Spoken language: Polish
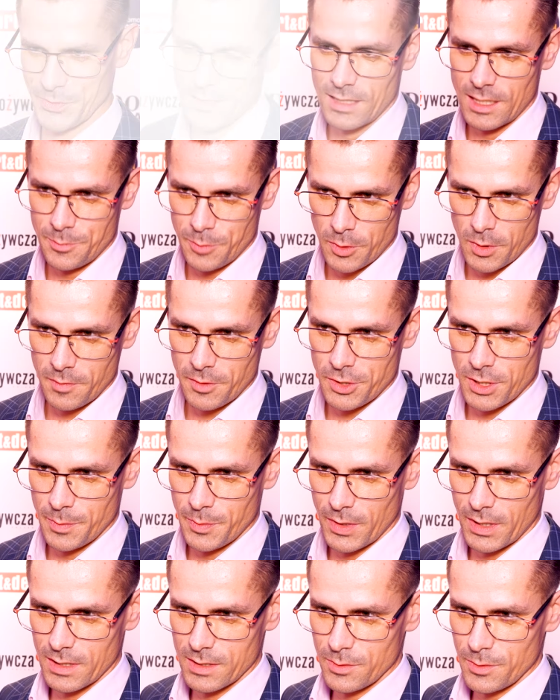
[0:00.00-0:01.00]
Ten nasz produkt właśnie
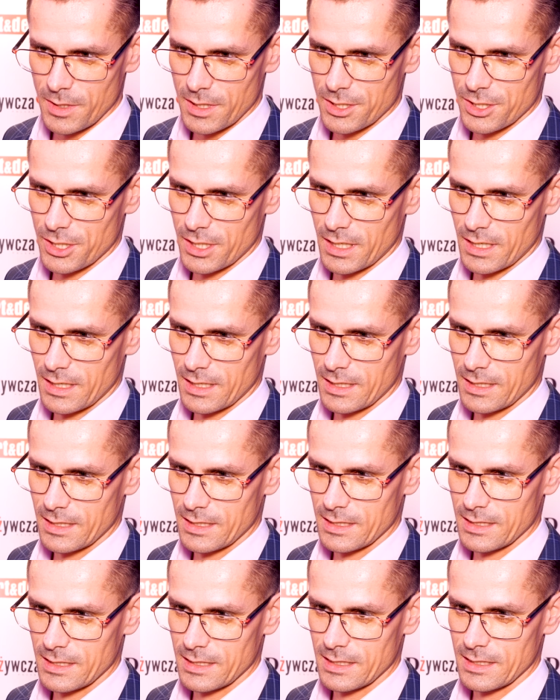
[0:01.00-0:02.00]
pokazuje, że
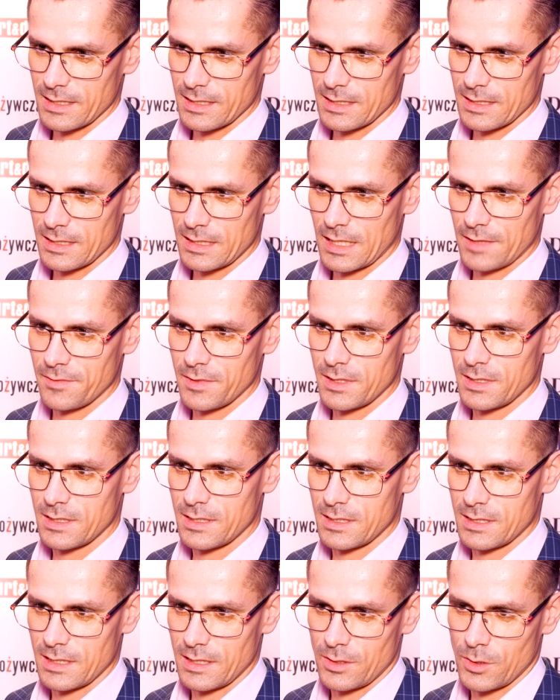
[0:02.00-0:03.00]
nawet
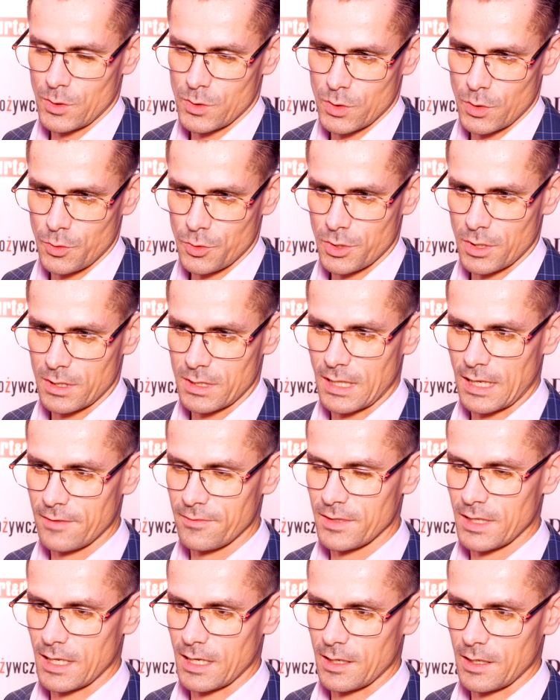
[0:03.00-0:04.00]
to, co już od
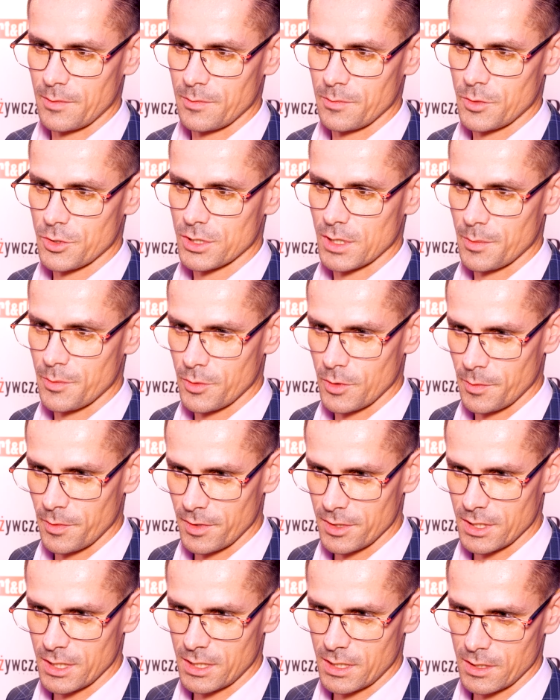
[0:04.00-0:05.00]
dawna można było
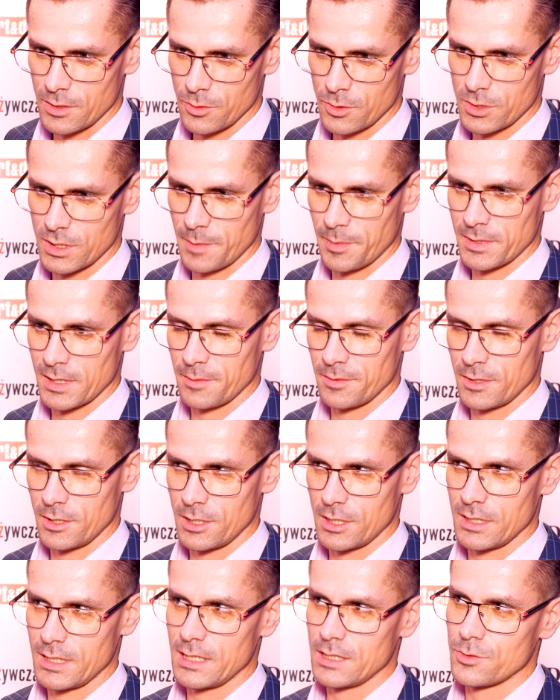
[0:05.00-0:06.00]
powiedzieć, jest już, tematem,
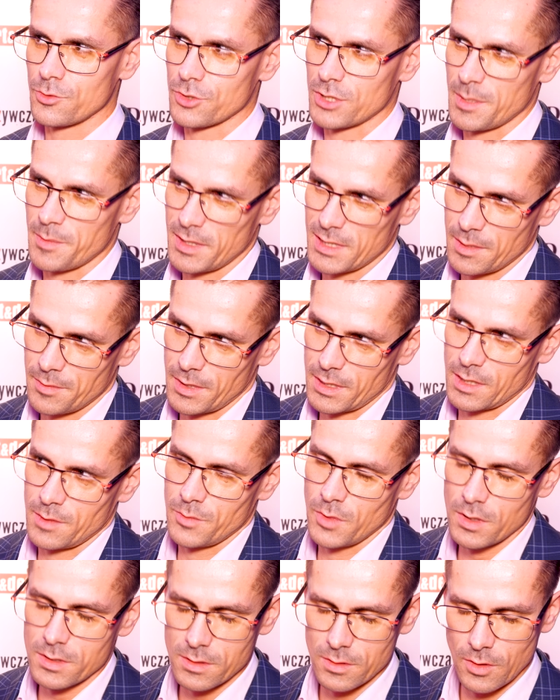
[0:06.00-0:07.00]
jest już tematem takim
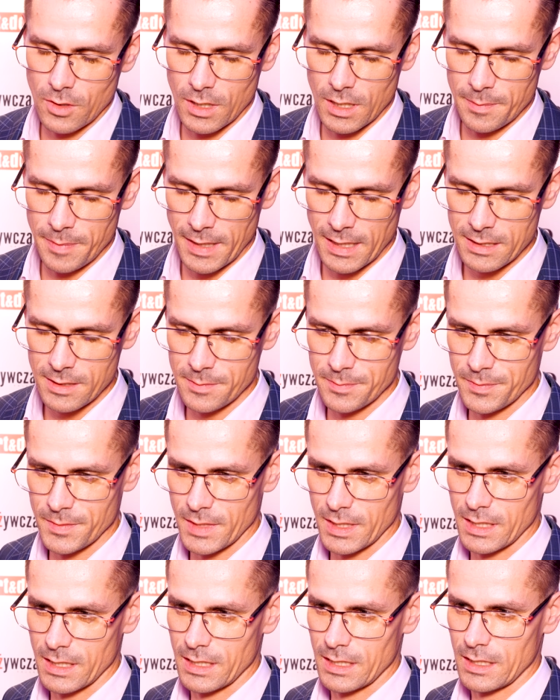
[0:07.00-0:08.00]
mocno oklepanym,
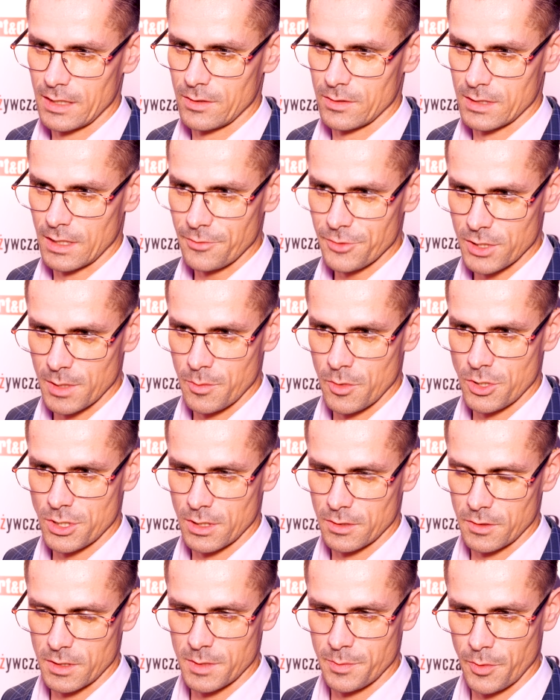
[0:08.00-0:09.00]
to zawsze
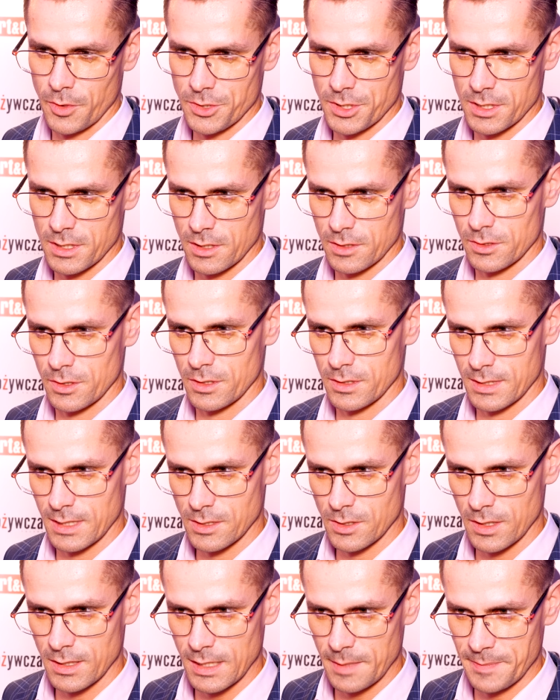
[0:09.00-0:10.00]
można to spojrzeć z
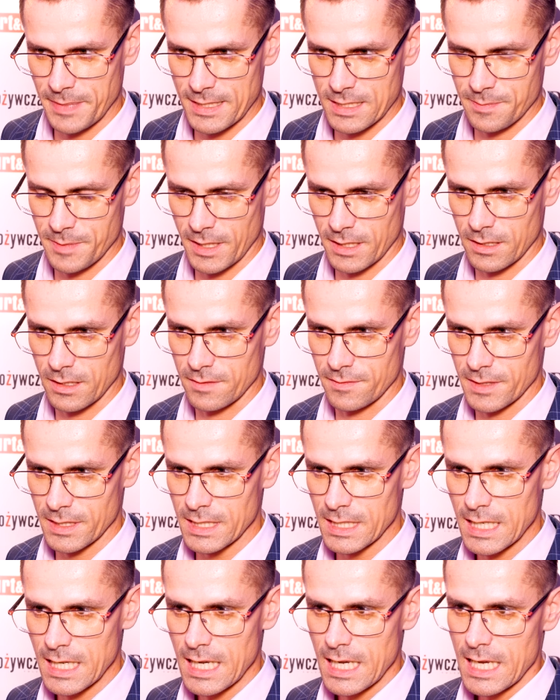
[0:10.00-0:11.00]
nieco innej perspektywy
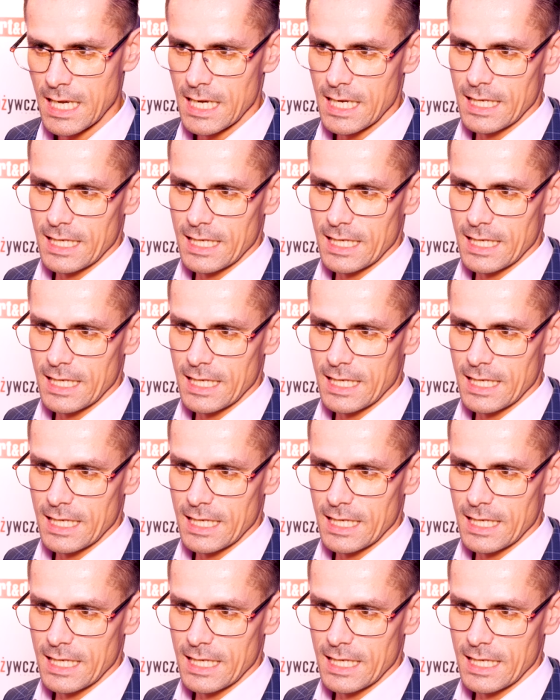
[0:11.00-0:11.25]
perspektywy.